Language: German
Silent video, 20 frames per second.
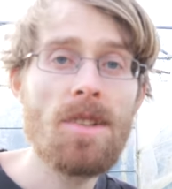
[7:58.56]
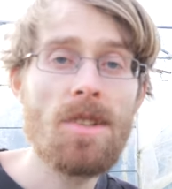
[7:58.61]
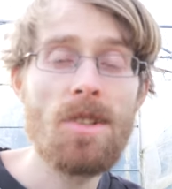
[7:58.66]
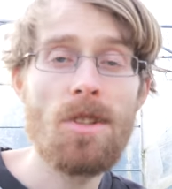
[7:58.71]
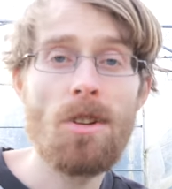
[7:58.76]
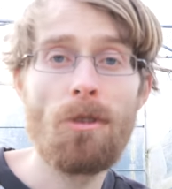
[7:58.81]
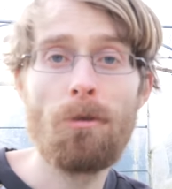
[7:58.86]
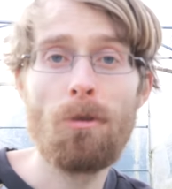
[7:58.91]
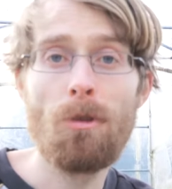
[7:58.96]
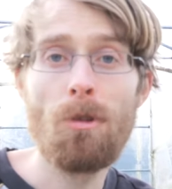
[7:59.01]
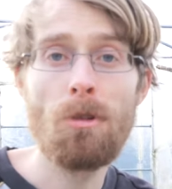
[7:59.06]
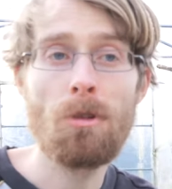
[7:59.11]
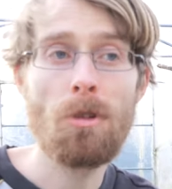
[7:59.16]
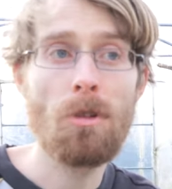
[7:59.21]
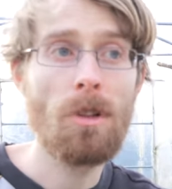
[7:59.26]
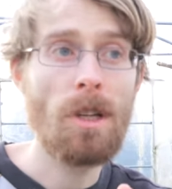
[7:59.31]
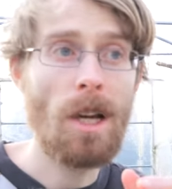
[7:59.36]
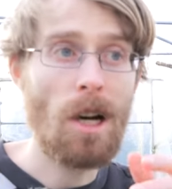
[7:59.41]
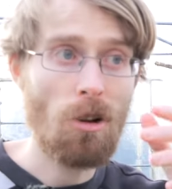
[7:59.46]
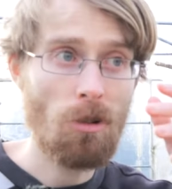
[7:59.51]
ist dieser
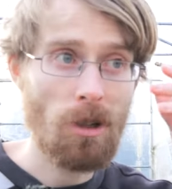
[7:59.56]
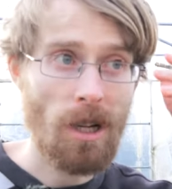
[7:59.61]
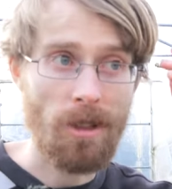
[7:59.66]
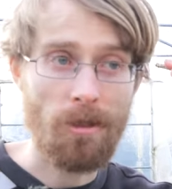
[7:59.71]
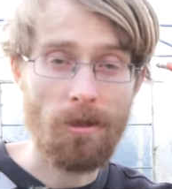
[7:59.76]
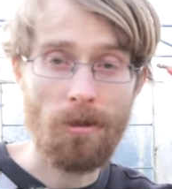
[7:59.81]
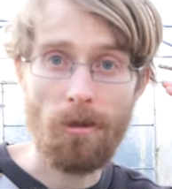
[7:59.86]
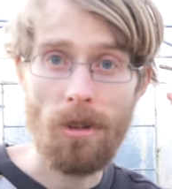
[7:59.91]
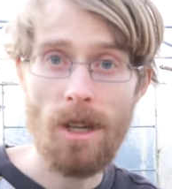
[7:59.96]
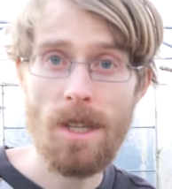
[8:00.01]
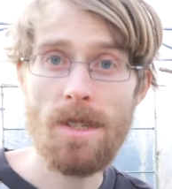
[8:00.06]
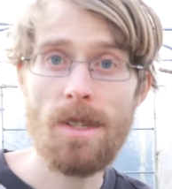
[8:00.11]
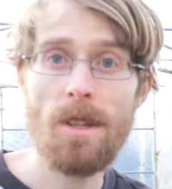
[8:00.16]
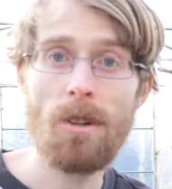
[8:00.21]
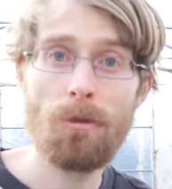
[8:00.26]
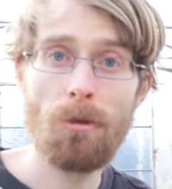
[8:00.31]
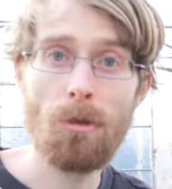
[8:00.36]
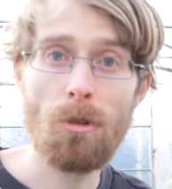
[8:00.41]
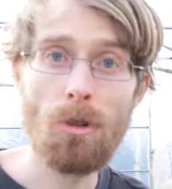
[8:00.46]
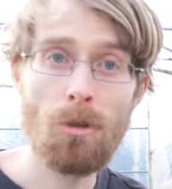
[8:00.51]
Folientunnel ja auch kein fester
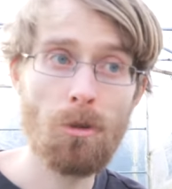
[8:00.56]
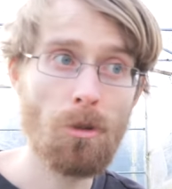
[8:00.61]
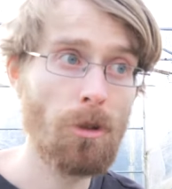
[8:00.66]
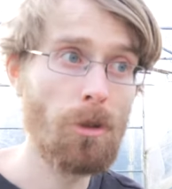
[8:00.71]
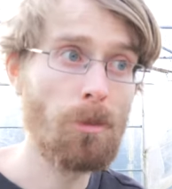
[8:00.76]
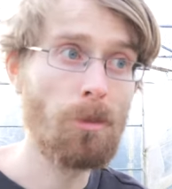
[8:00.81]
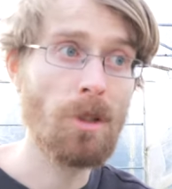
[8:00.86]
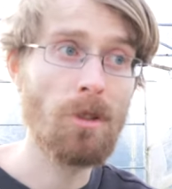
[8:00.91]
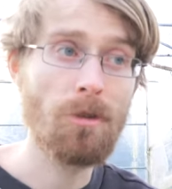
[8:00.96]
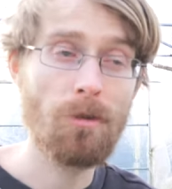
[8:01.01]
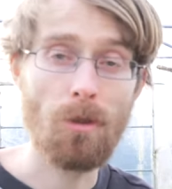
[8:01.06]
Folientunnel mit